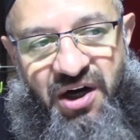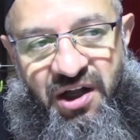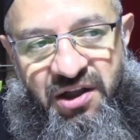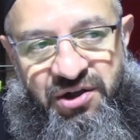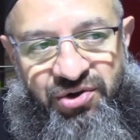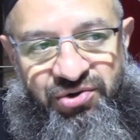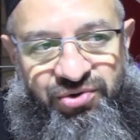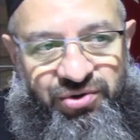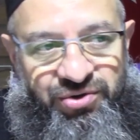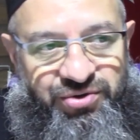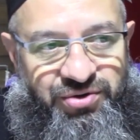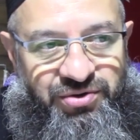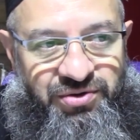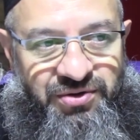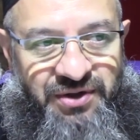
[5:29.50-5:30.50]

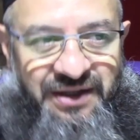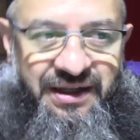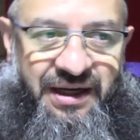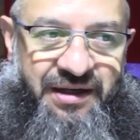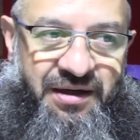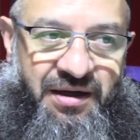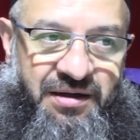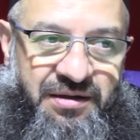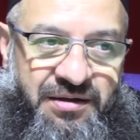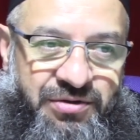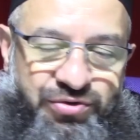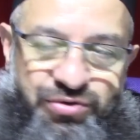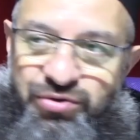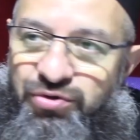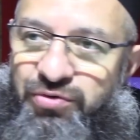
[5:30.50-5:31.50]
algılıyor. Neden?
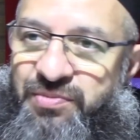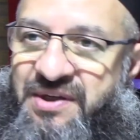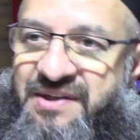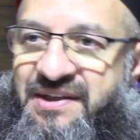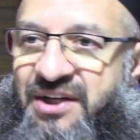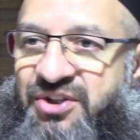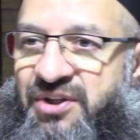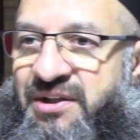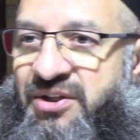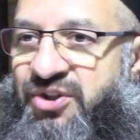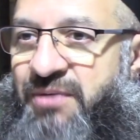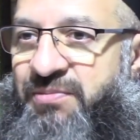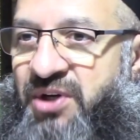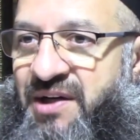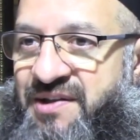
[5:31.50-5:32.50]
Çünkü mizacına
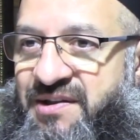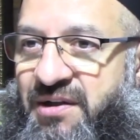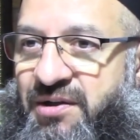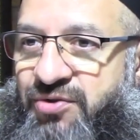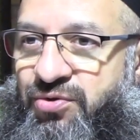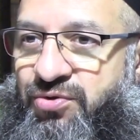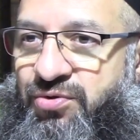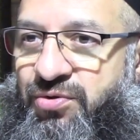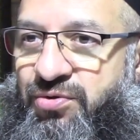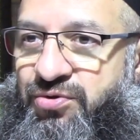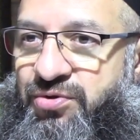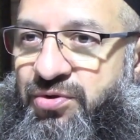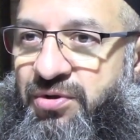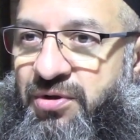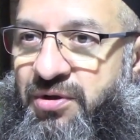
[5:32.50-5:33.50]
ilişen bir hastalık söz
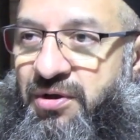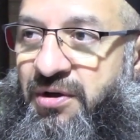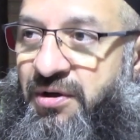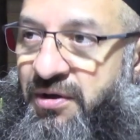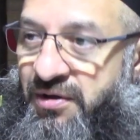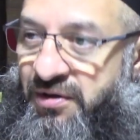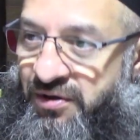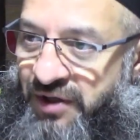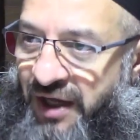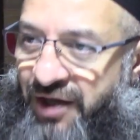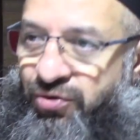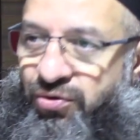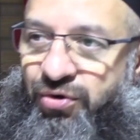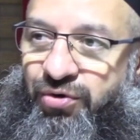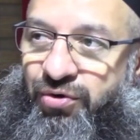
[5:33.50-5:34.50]
konusu.
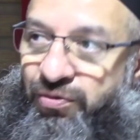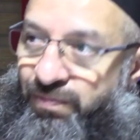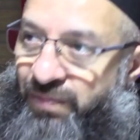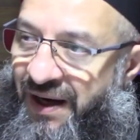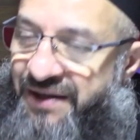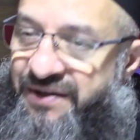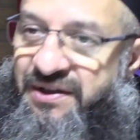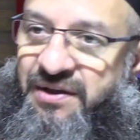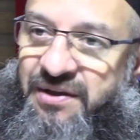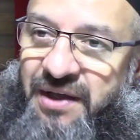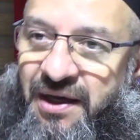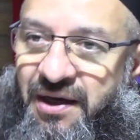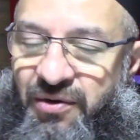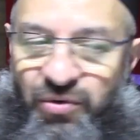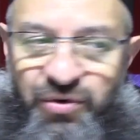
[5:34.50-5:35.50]
Renk körü
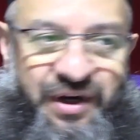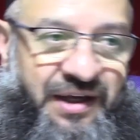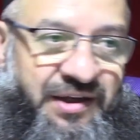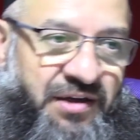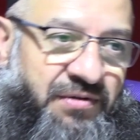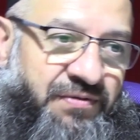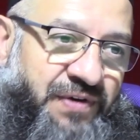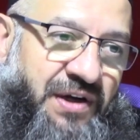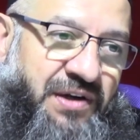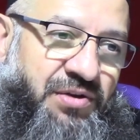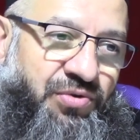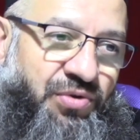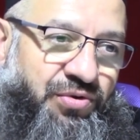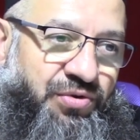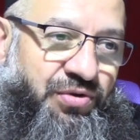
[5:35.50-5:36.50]
baktığında o rengi farklı
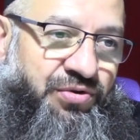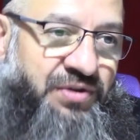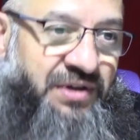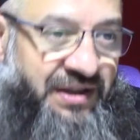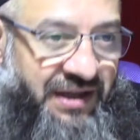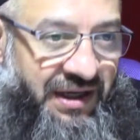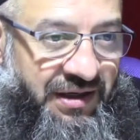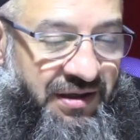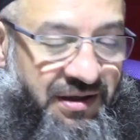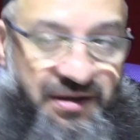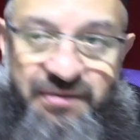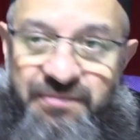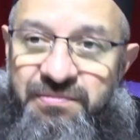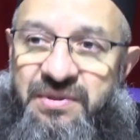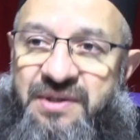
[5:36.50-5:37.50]
görüyor. Neden?
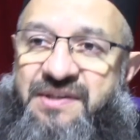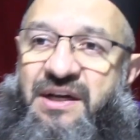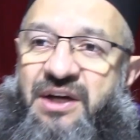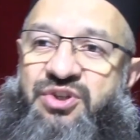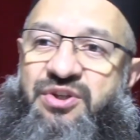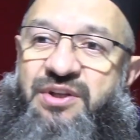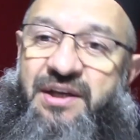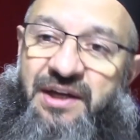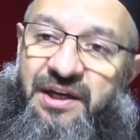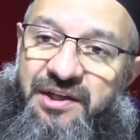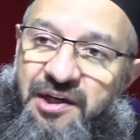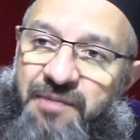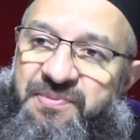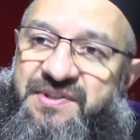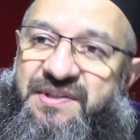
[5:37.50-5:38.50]
Mizacında yani
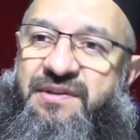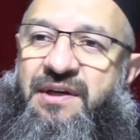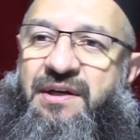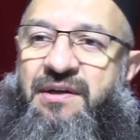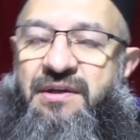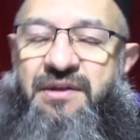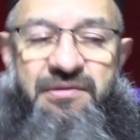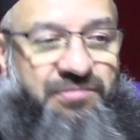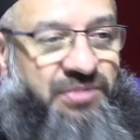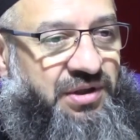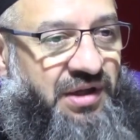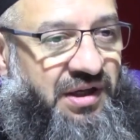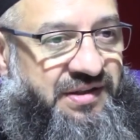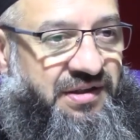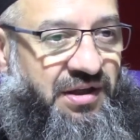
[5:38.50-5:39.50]
yapısında bir
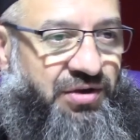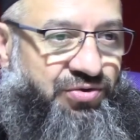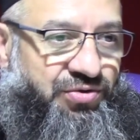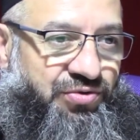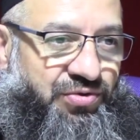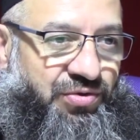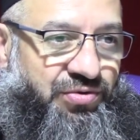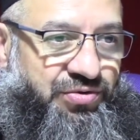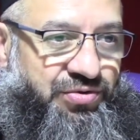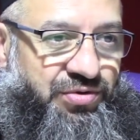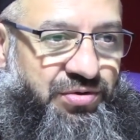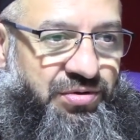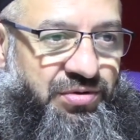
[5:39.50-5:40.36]
hastalık söz konusu.